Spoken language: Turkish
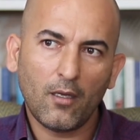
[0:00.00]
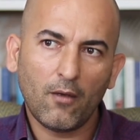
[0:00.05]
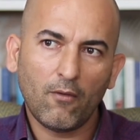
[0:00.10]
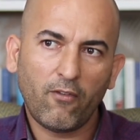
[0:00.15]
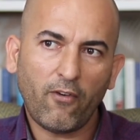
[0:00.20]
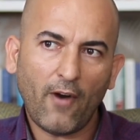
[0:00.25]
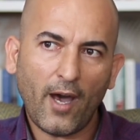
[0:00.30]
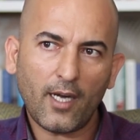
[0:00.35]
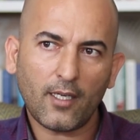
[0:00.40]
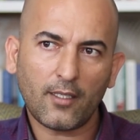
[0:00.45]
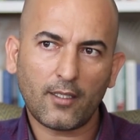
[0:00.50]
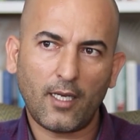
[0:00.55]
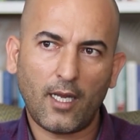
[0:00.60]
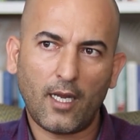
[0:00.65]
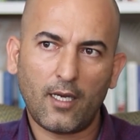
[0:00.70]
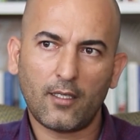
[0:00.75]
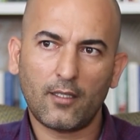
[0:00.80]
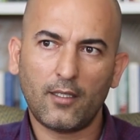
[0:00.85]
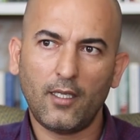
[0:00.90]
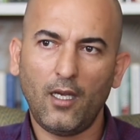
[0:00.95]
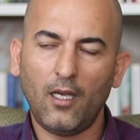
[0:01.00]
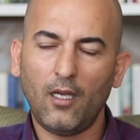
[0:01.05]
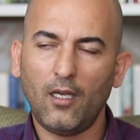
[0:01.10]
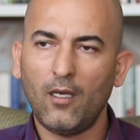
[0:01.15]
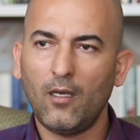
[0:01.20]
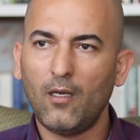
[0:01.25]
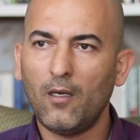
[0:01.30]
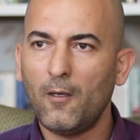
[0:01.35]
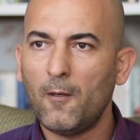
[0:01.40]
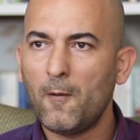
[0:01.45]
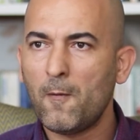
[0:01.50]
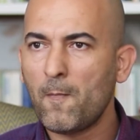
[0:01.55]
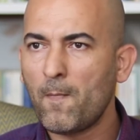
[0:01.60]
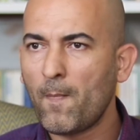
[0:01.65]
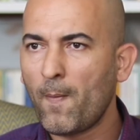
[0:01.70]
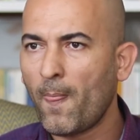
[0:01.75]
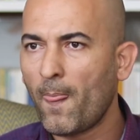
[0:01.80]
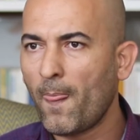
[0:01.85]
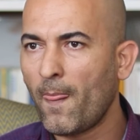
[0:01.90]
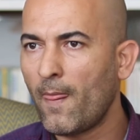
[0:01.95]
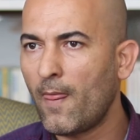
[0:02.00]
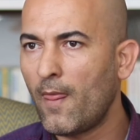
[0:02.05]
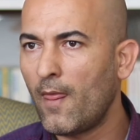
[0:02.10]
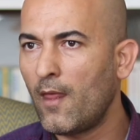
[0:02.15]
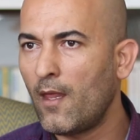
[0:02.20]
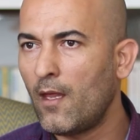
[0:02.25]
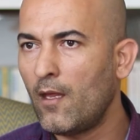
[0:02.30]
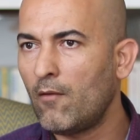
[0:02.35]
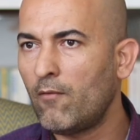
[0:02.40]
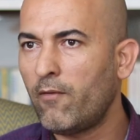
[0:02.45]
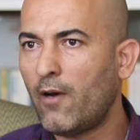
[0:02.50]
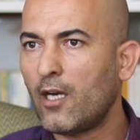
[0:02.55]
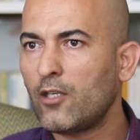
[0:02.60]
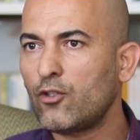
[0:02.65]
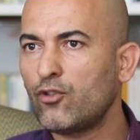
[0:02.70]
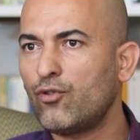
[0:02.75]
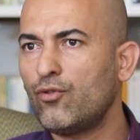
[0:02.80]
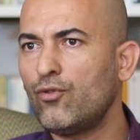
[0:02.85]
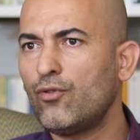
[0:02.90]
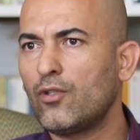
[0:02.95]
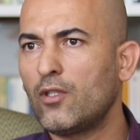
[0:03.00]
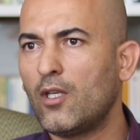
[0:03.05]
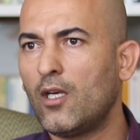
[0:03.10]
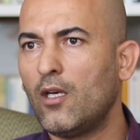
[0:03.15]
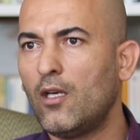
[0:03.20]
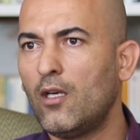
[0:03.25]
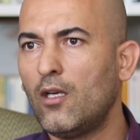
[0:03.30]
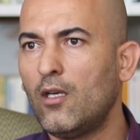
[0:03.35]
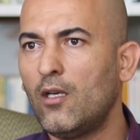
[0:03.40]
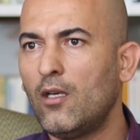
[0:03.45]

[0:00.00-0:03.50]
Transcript: Fark nerede? Fark şurada.